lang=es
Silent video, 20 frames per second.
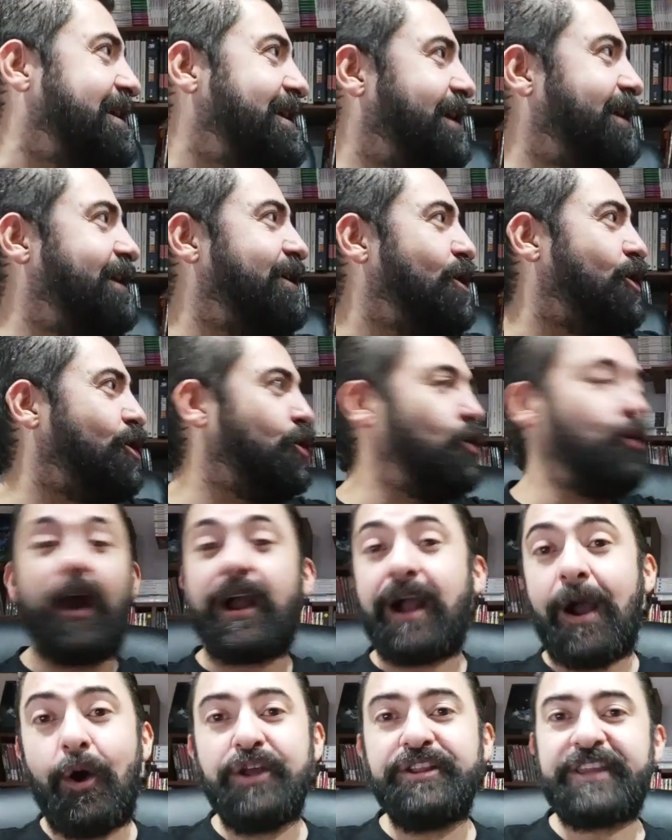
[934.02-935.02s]
eh, lo
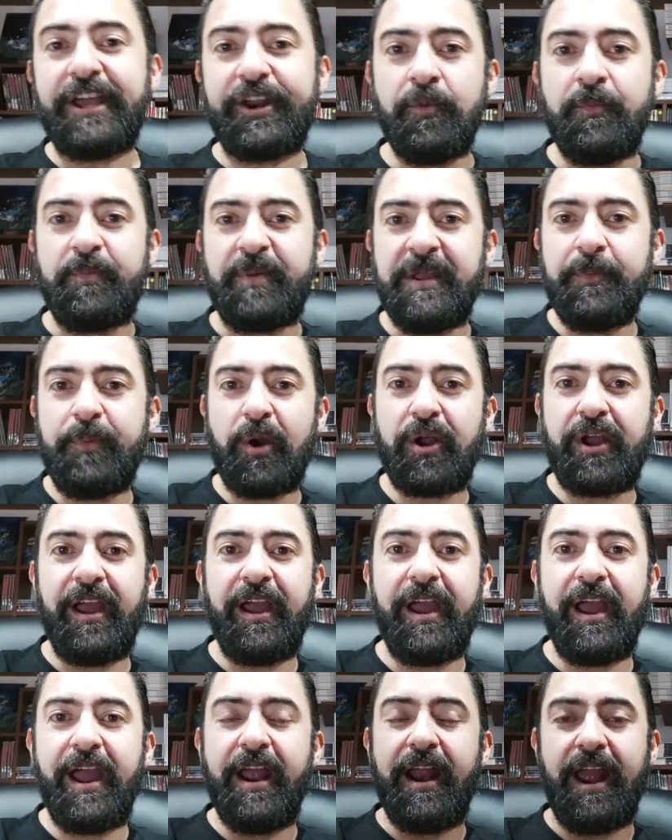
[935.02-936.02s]
acabo de interrumpir
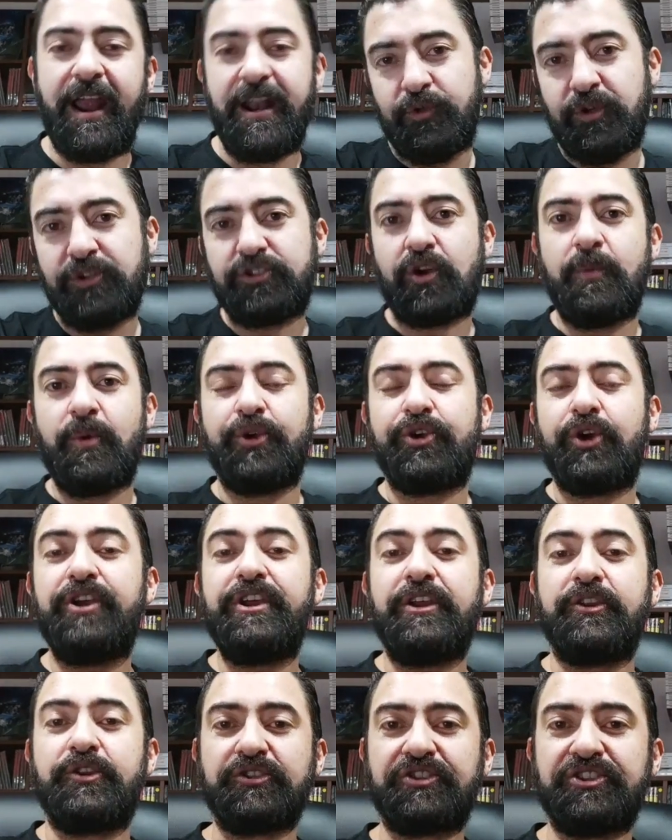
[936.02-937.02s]
porque él no es como yo
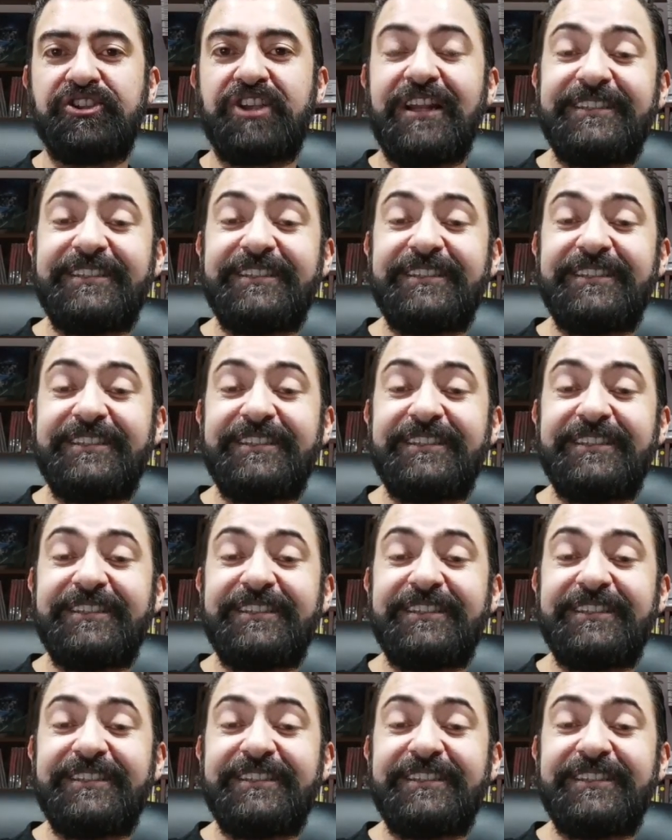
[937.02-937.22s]
y entonces